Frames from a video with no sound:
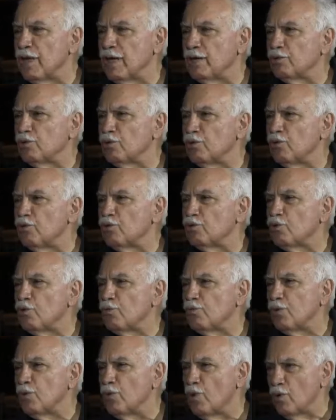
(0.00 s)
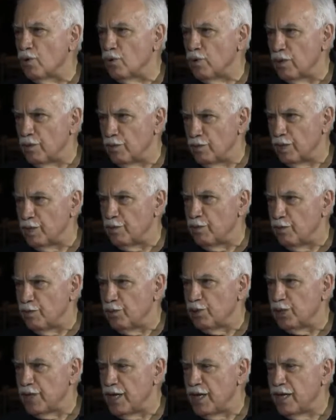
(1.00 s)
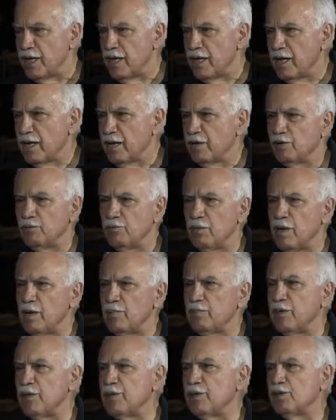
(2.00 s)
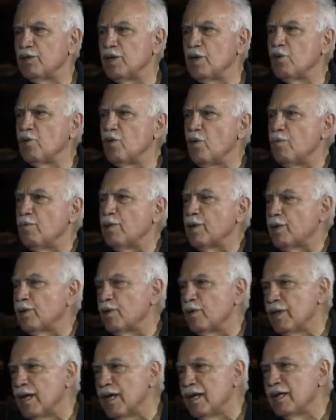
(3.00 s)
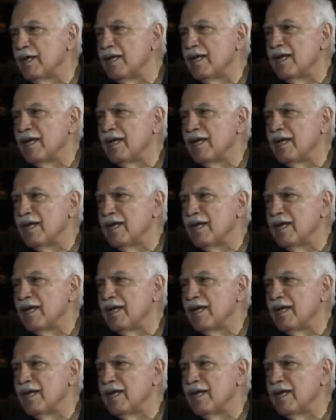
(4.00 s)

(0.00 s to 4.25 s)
Yani soyu sopu yok gibi bir şey. MHP'nin içinden koparıyorlar.